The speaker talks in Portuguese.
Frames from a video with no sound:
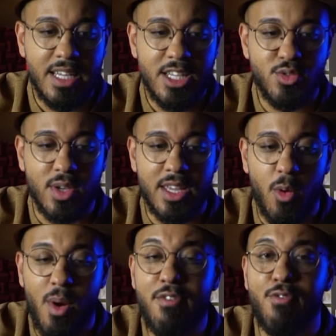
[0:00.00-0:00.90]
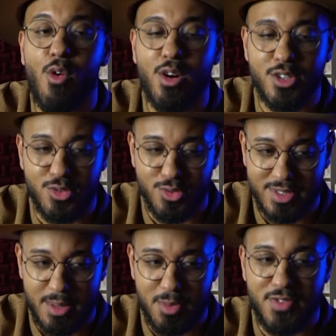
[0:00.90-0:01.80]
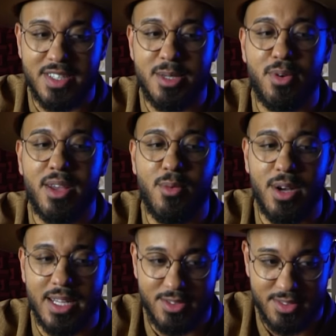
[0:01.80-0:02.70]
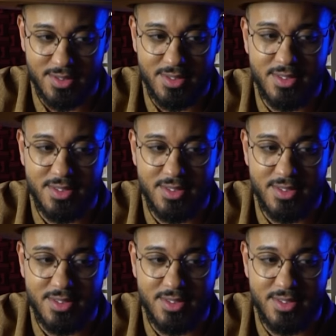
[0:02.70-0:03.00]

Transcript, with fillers: Isso aqui é um reforço que você pode fazer por enquanto.